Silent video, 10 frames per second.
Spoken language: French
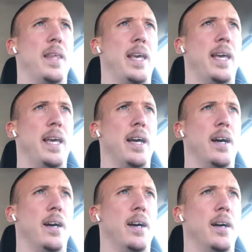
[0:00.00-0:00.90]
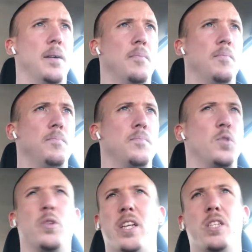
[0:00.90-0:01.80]
Et euh, de
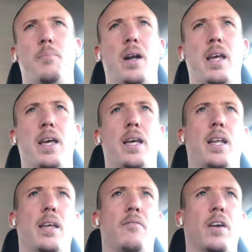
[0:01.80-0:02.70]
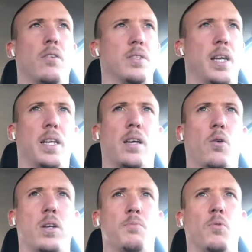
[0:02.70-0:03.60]
tête, j'ai pas les, fréquences cardiaques
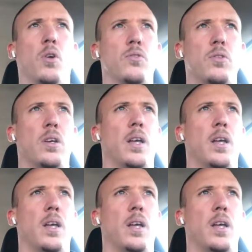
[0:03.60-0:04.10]
correspondantes.